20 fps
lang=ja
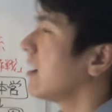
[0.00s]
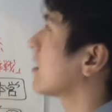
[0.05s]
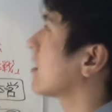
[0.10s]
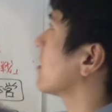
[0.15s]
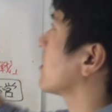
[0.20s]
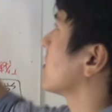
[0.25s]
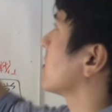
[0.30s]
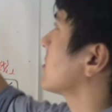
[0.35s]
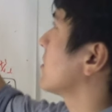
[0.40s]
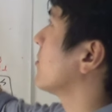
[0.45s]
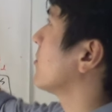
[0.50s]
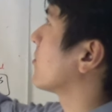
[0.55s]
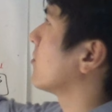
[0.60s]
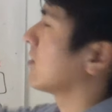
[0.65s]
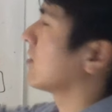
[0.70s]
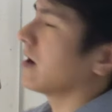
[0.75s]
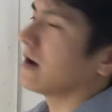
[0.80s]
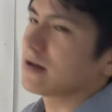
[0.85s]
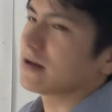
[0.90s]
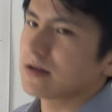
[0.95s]
えー、かけて
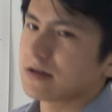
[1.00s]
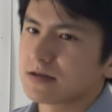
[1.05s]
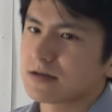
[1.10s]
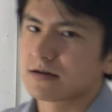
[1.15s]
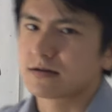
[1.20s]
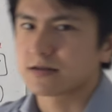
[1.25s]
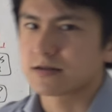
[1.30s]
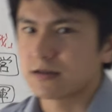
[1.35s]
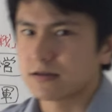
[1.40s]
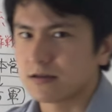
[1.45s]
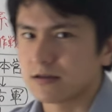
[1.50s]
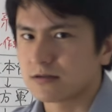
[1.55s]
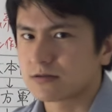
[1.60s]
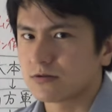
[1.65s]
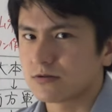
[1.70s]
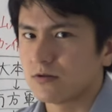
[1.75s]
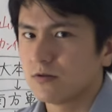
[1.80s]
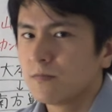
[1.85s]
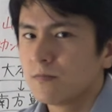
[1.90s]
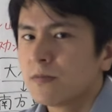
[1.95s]
行われた作戦です
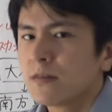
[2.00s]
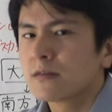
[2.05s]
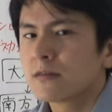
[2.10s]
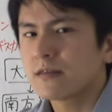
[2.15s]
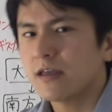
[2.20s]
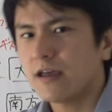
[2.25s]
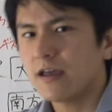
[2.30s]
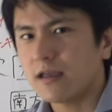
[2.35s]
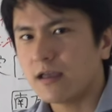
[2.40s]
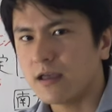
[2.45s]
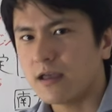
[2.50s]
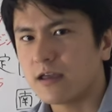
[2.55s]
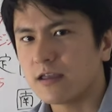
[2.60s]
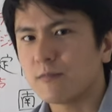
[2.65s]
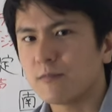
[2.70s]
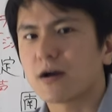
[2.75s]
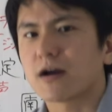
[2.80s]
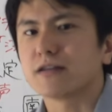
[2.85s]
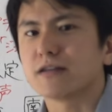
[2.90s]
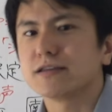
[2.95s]
とで、えー、
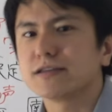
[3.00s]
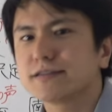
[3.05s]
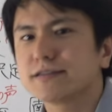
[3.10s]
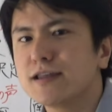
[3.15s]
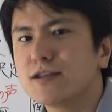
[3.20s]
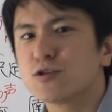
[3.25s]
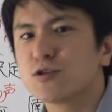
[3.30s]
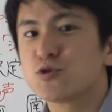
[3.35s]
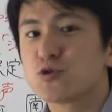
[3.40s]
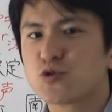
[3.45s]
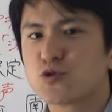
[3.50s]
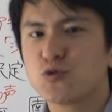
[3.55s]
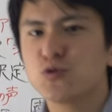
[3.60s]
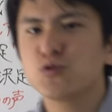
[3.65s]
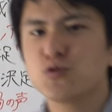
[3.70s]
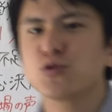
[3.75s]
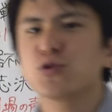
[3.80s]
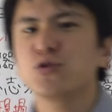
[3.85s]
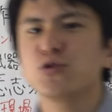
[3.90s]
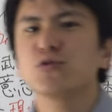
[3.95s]
今が
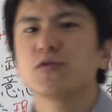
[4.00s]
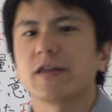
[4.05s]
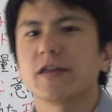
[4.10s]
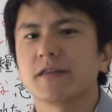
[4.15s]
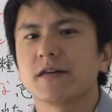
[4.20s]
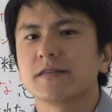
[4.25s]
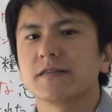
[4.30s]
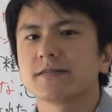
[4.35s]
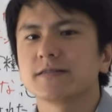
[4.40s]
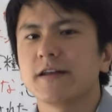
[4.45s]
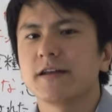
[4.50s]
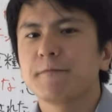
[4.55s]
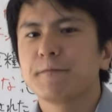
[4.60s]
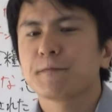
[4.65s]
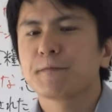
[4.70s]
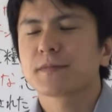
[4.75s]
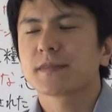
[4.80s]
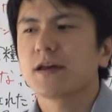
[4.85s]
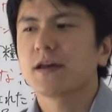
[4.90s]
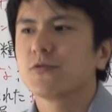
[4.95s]
2019年なんです
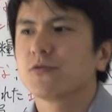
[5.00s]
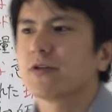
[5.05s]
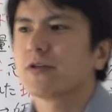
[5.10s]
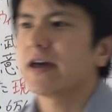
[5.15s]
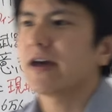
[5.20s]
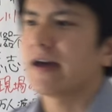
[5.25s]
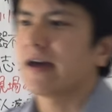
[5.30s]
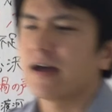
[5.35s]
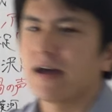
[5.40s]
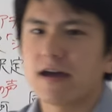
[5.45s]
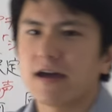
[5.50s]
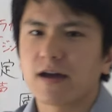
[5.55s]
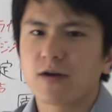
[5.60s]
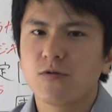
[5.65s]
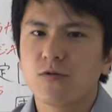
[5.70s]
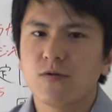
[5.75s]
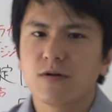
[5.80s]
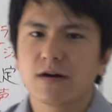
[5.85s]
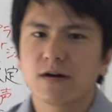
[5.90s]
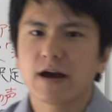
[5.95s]
ねなので、
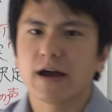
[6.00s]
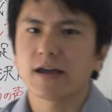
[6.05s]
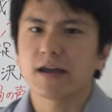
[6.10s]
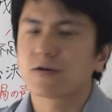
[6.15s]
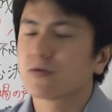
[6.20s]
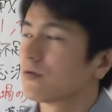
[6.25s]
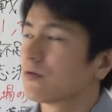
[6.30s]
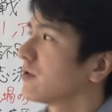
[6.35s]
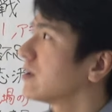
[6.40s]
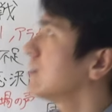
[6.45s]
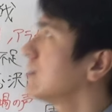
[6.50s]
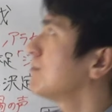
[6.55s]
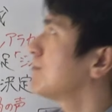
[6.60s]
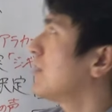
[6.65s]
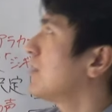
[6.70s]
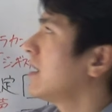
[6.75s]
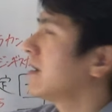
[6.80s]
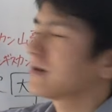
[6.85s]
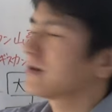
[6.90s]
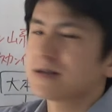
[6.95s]
え今回この
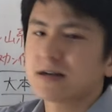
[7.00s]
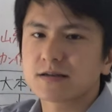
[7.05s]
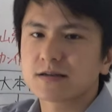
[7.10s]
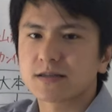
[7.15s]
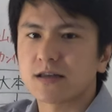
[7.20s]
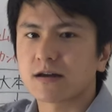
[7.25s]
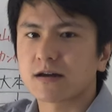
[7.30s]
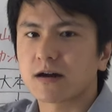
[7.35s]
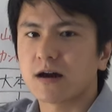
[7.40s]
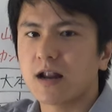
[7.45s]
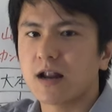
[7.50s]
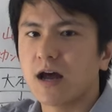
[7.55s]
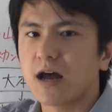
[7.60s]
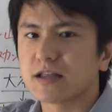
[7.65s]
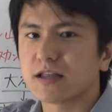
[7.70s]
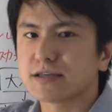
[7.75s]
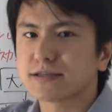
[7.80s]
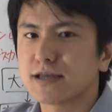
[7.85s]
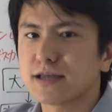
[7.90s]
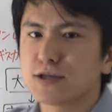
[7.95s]
インパール作戦から
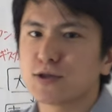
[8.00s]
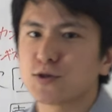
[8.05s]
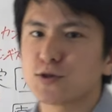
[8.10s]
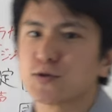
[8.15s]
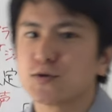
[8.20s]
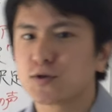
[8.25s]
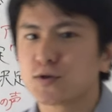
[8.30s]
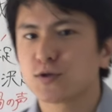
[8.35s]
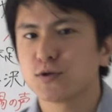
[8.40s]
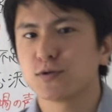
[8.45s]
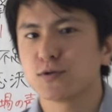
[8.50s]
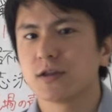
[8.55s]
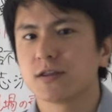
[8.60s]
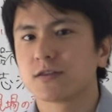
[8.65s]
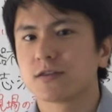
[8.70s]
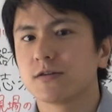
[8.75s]
2019年っ